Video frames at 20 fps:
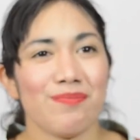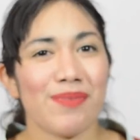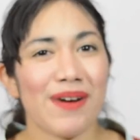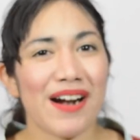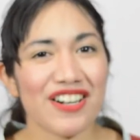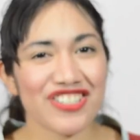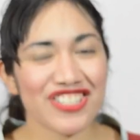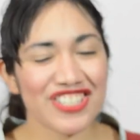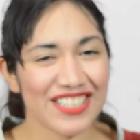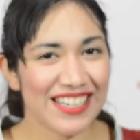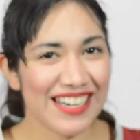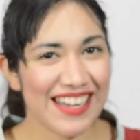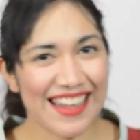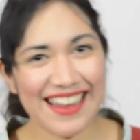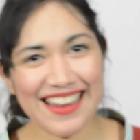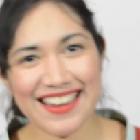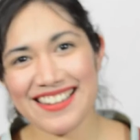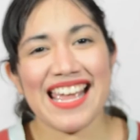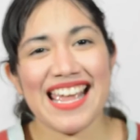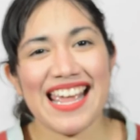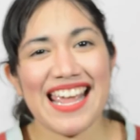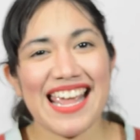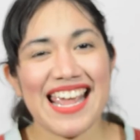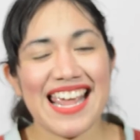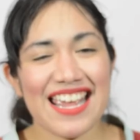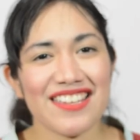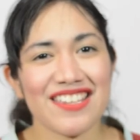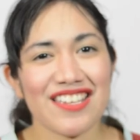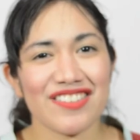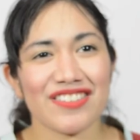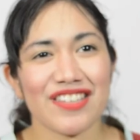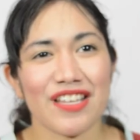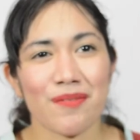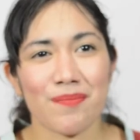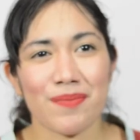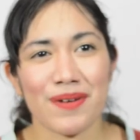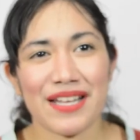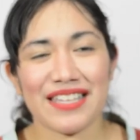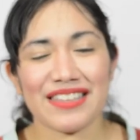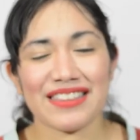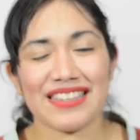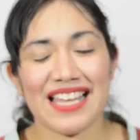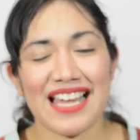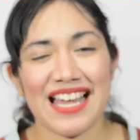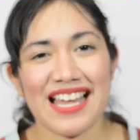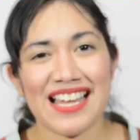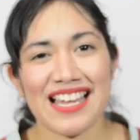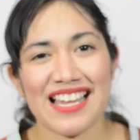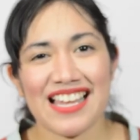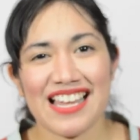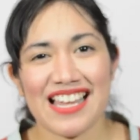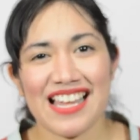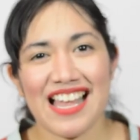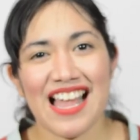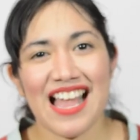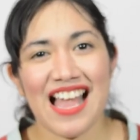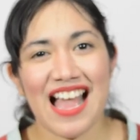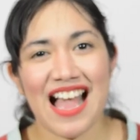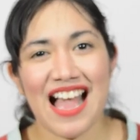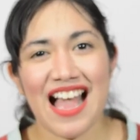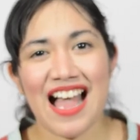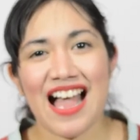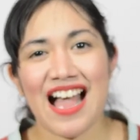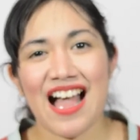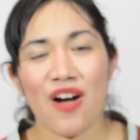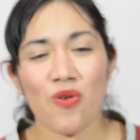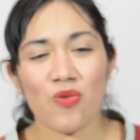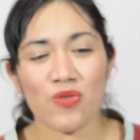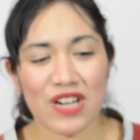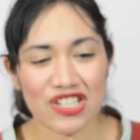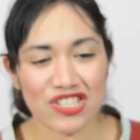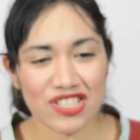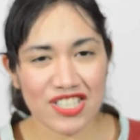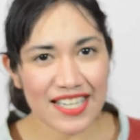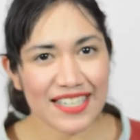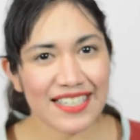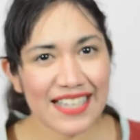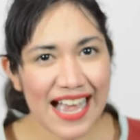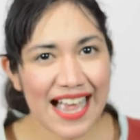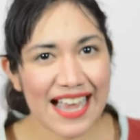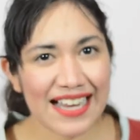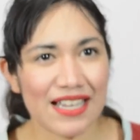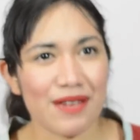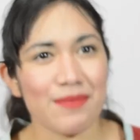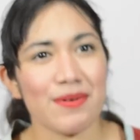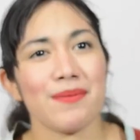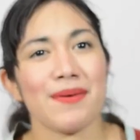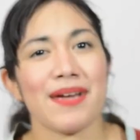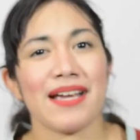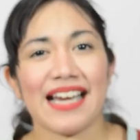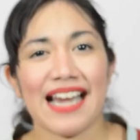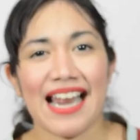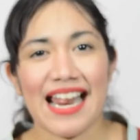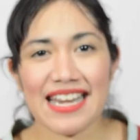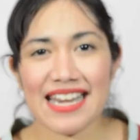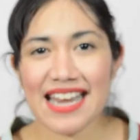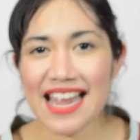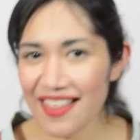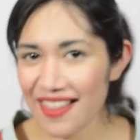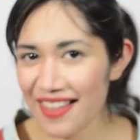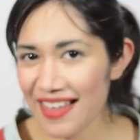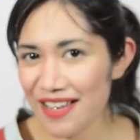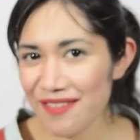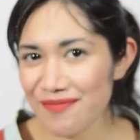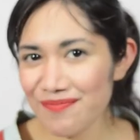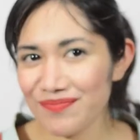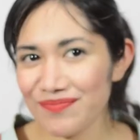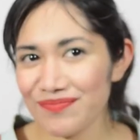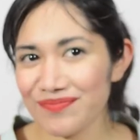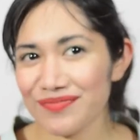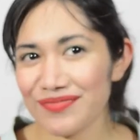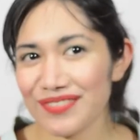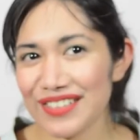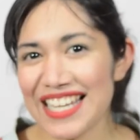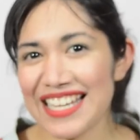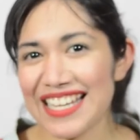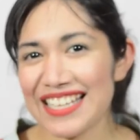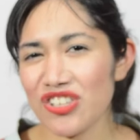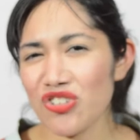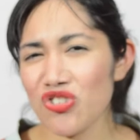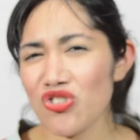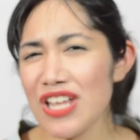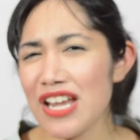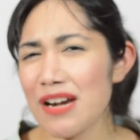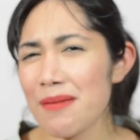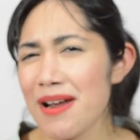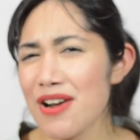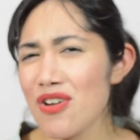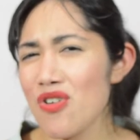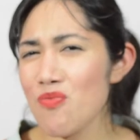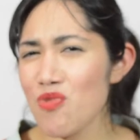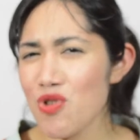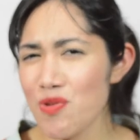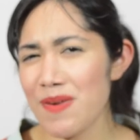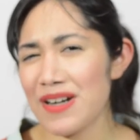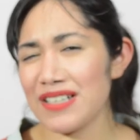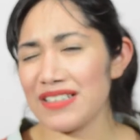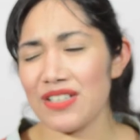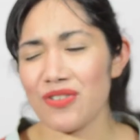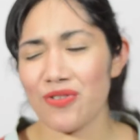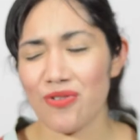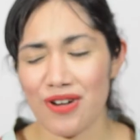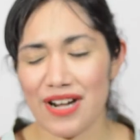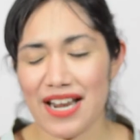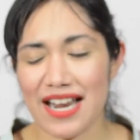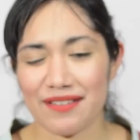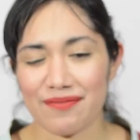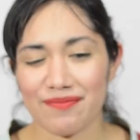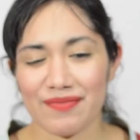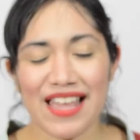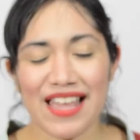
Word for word: Parshiné, ella interpreta a una chica que vive en Granada y que tiene un hermano muy particular.